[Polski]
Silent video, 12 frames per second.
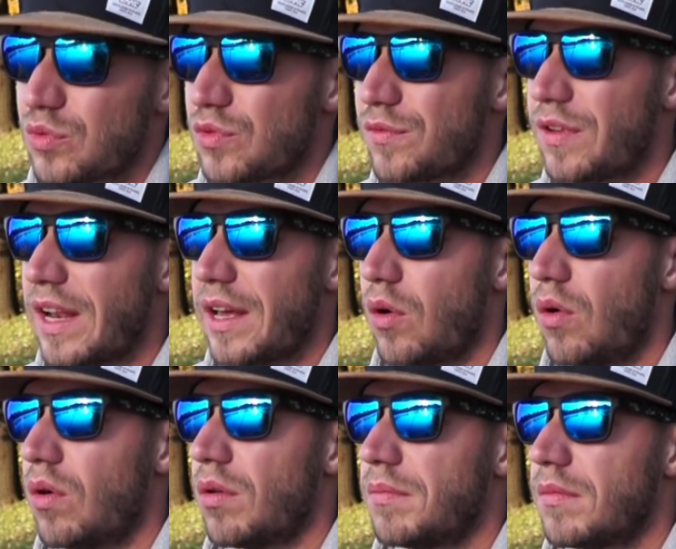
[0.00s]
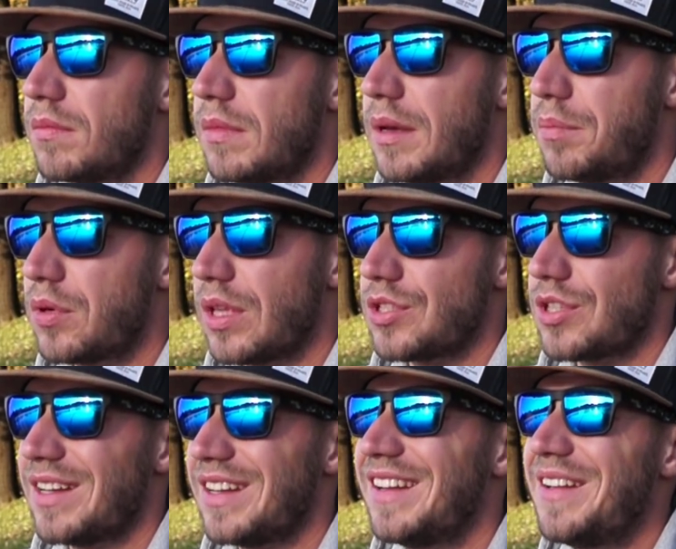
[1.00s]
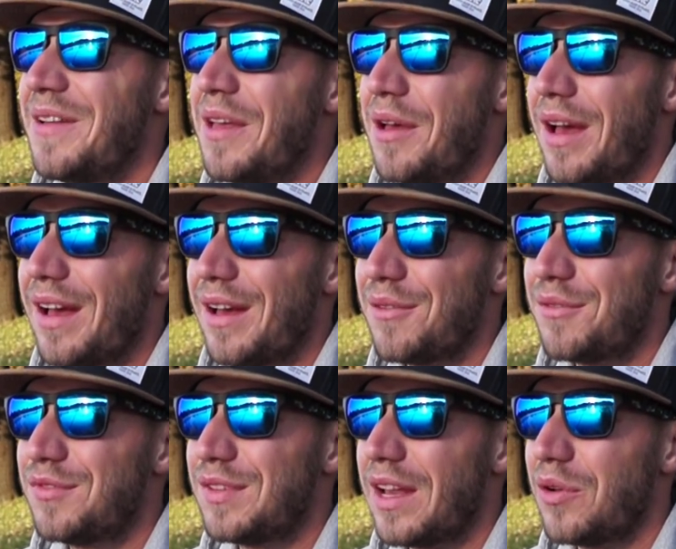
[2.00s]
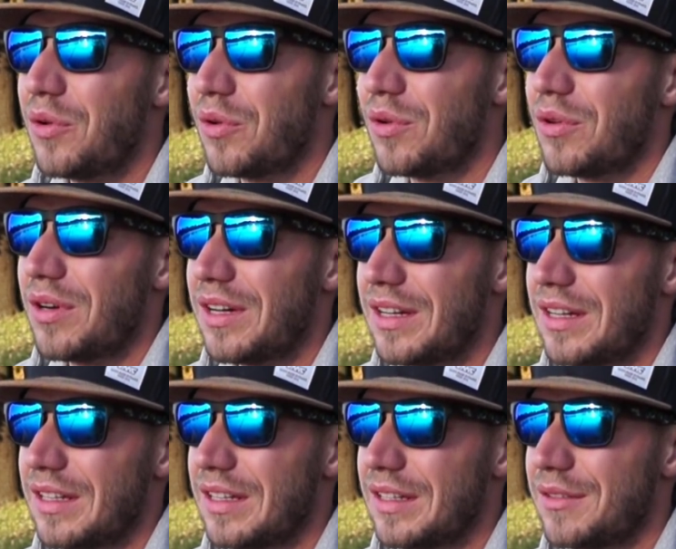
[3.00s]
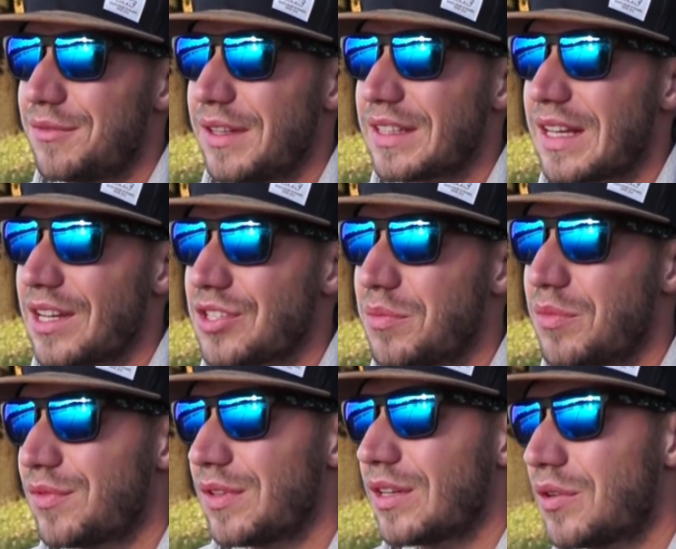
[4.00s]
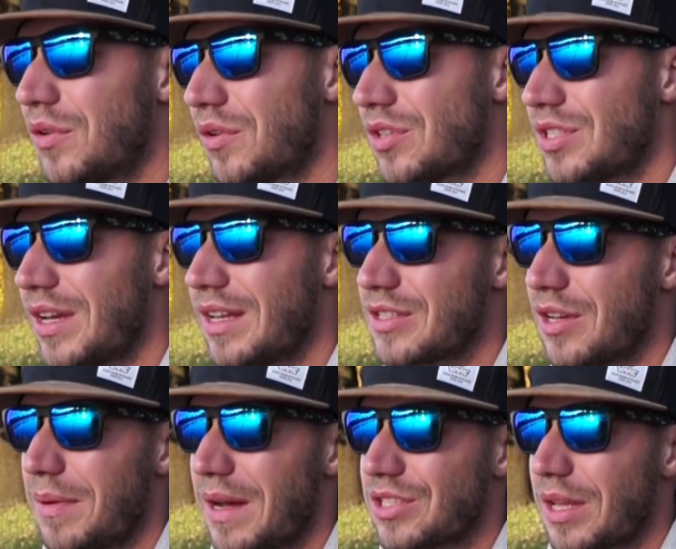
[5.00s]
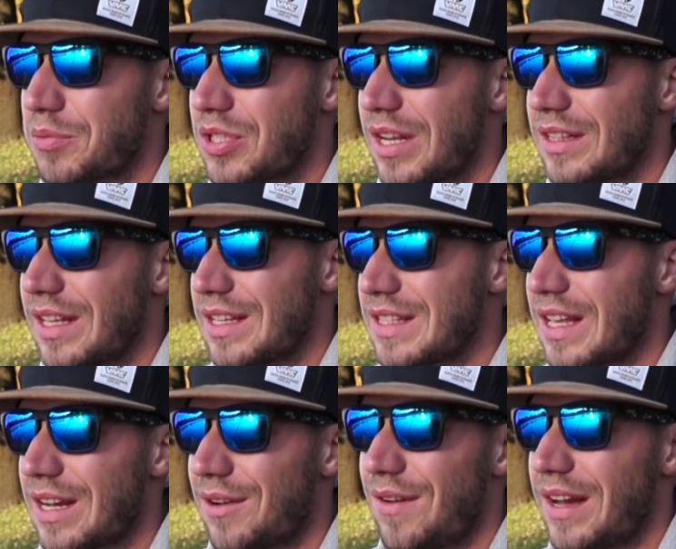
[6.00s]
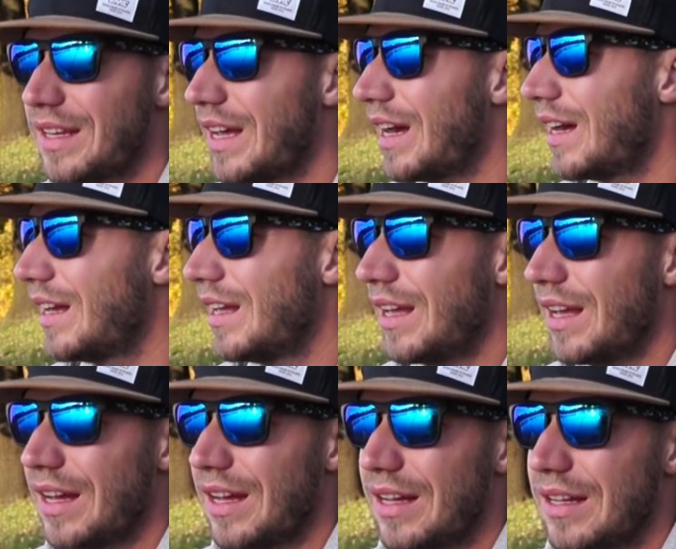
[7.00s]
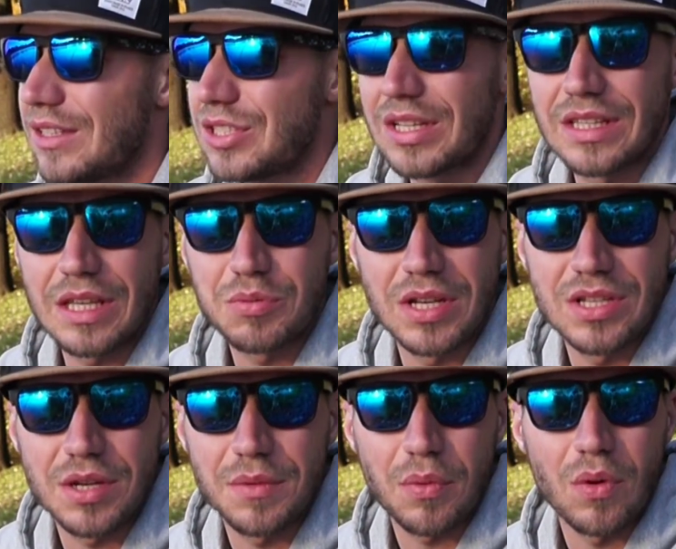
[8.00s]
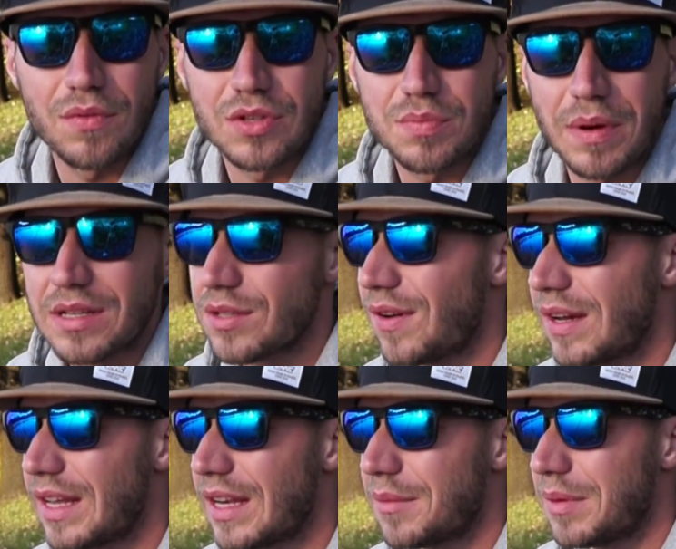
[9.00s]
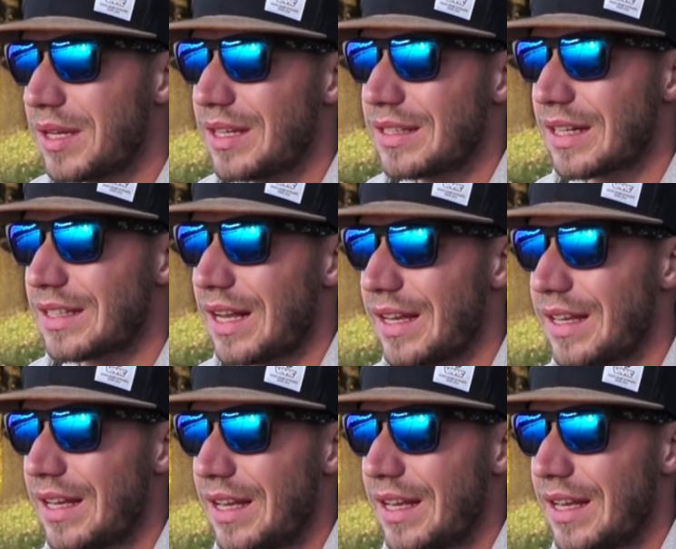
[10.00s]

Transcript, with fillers: wiele, o, miałem puknięcie, e, wielu e, wędkarzy mówi, kurczę, zobacz, ta przynęta jest taka fajna, e, dzięki tej przynęcie połowisz bardzo fajne ryby i tak dalej.